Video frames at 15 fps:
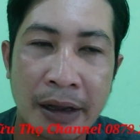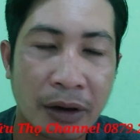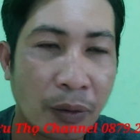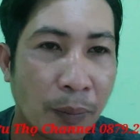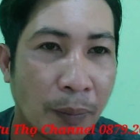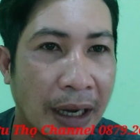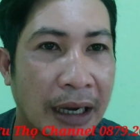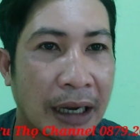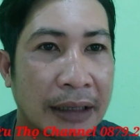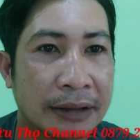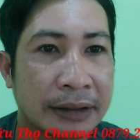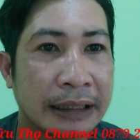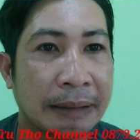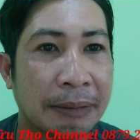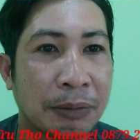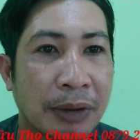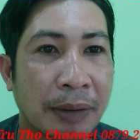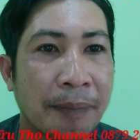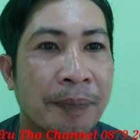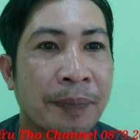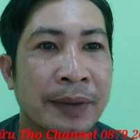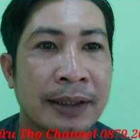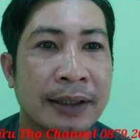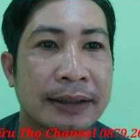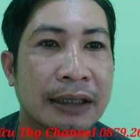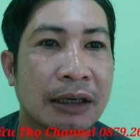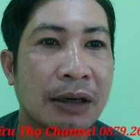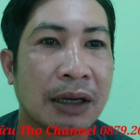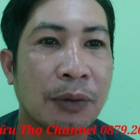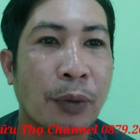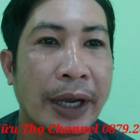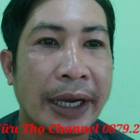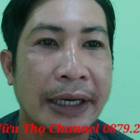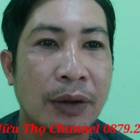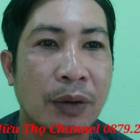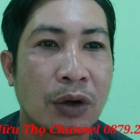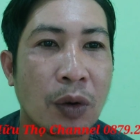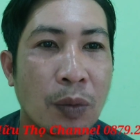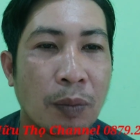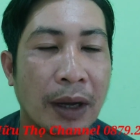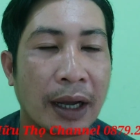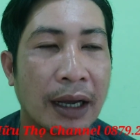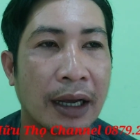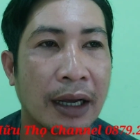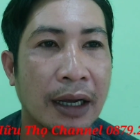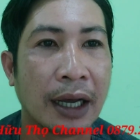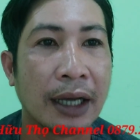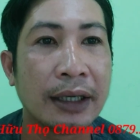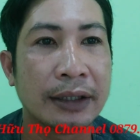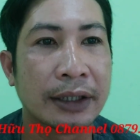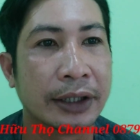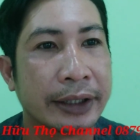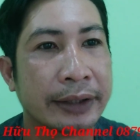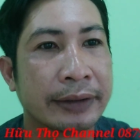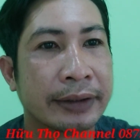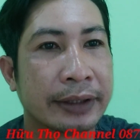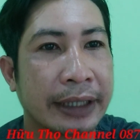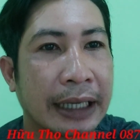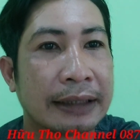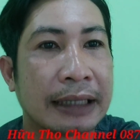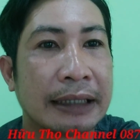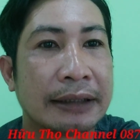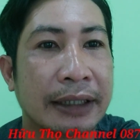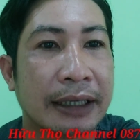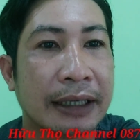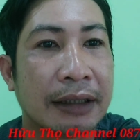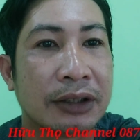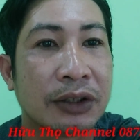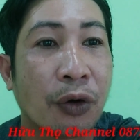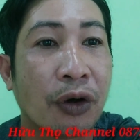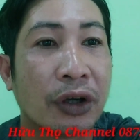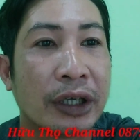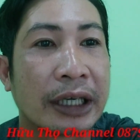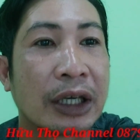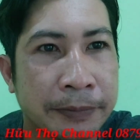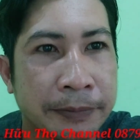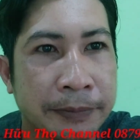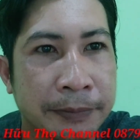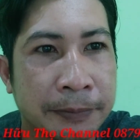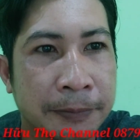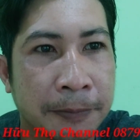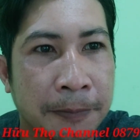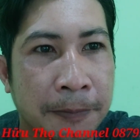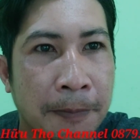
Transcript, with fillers: lúc mà những anh em youtube người ta có thể quay vô cái khúc mà ít người thì anh ta sẽ soi cái khúc đó